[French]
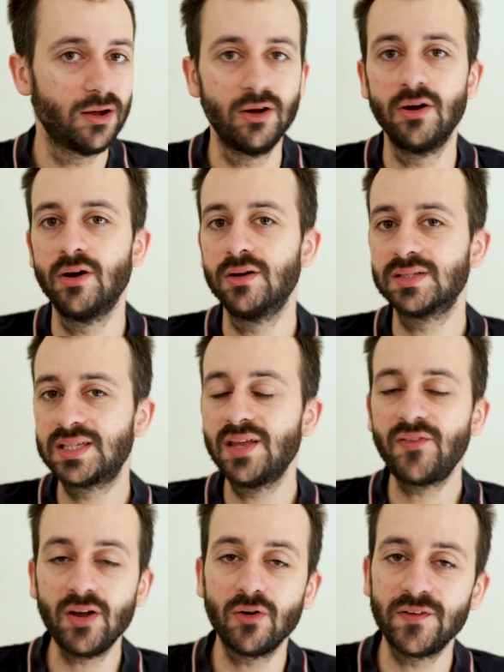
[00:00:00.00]
ce
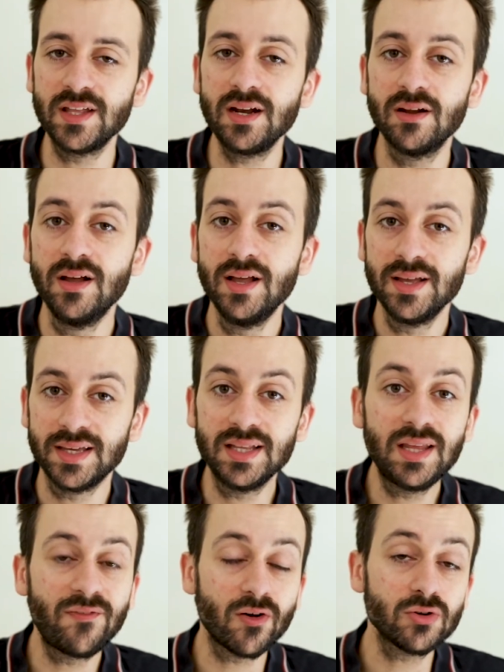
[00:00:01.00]
qui fait qu'au final, il y a
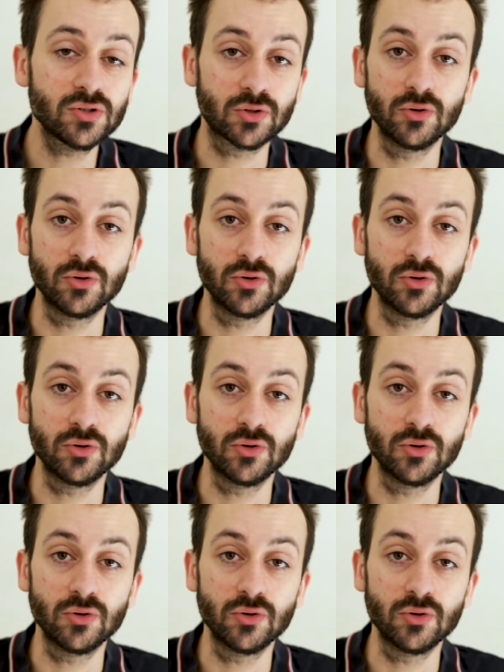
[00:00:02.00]
une différence